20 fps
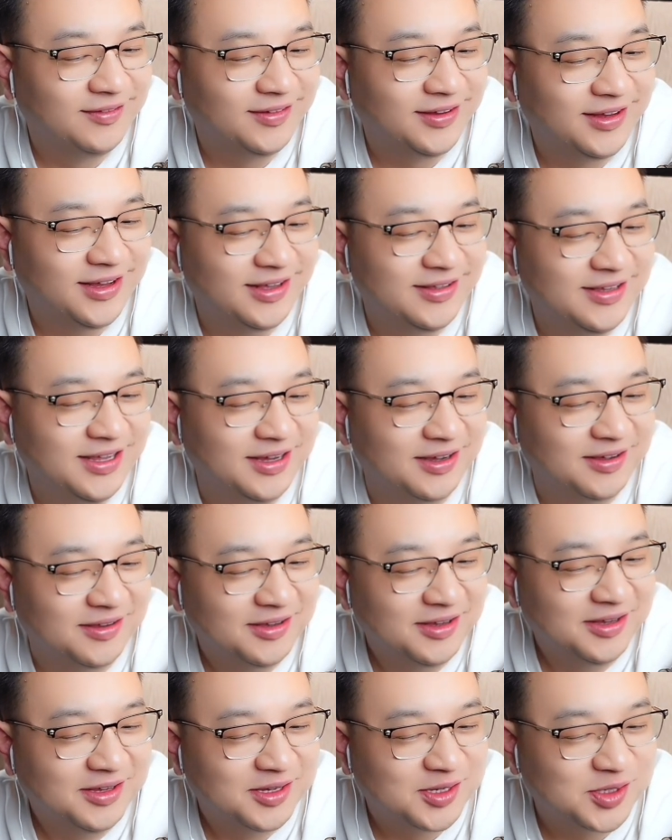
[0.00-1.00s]
看这个，
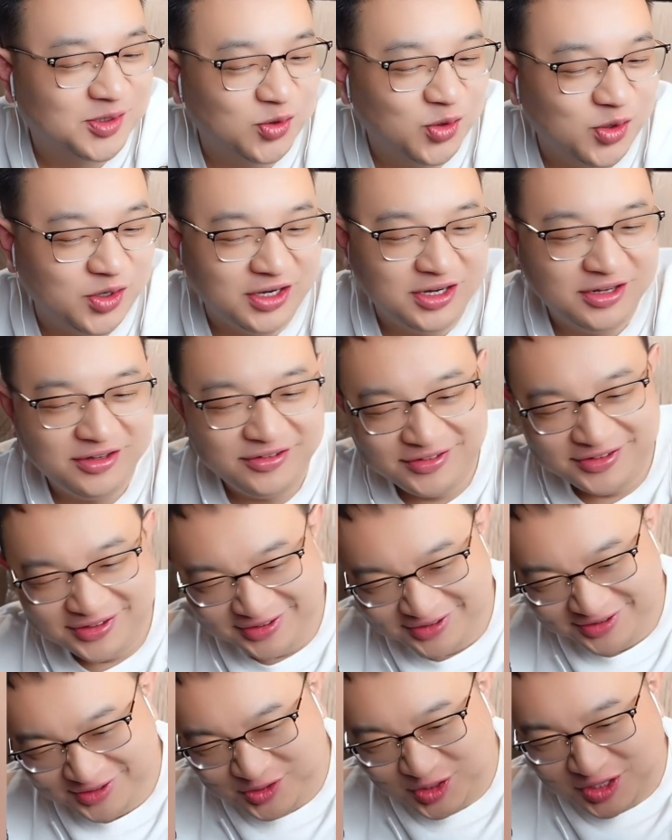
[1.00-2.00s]
所有人，
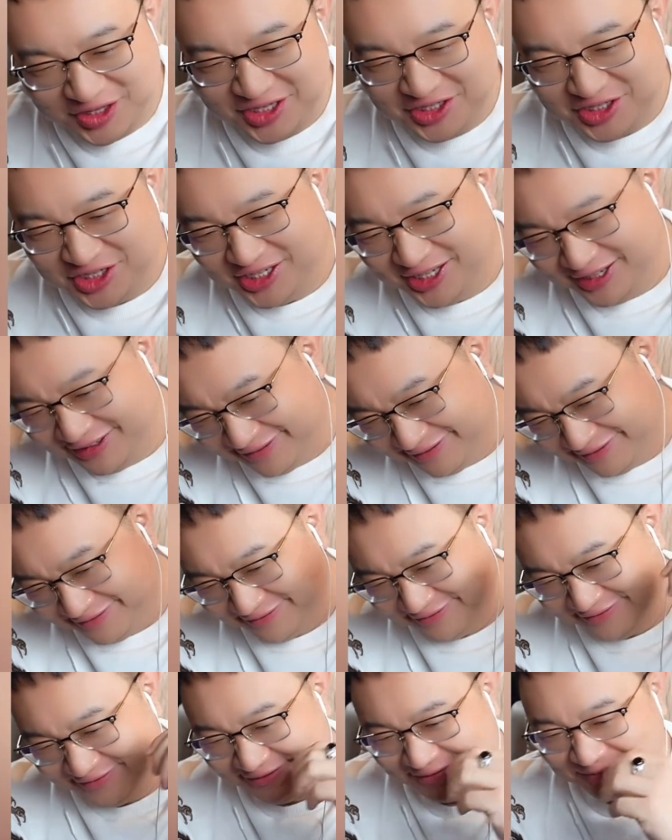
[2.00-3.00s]
全体起立，
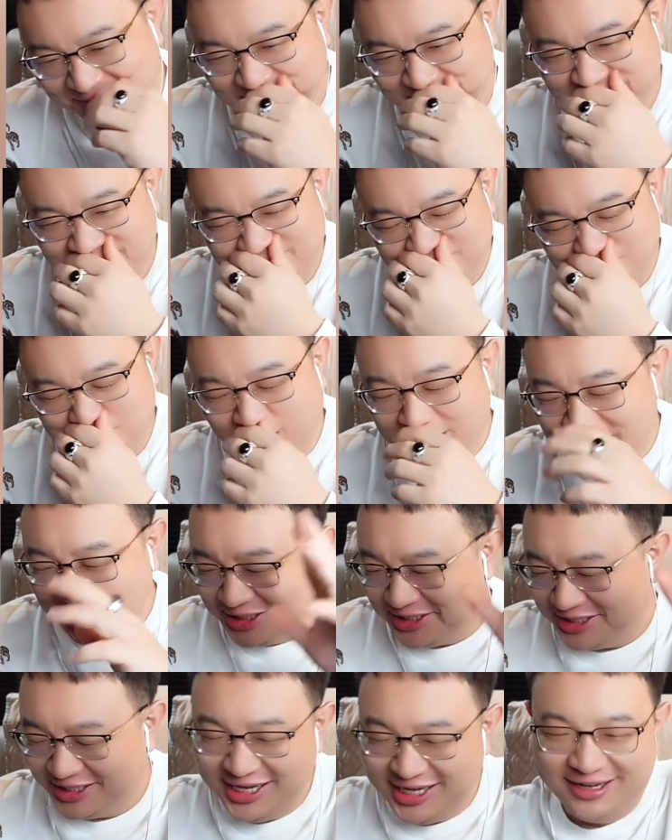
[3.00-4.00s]
全体
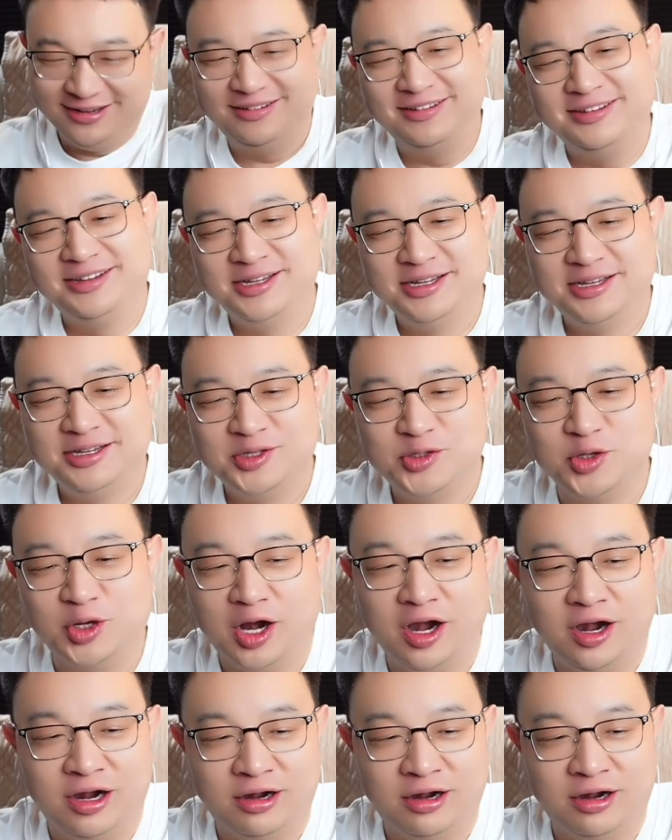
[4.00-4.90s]
起立，睡龙，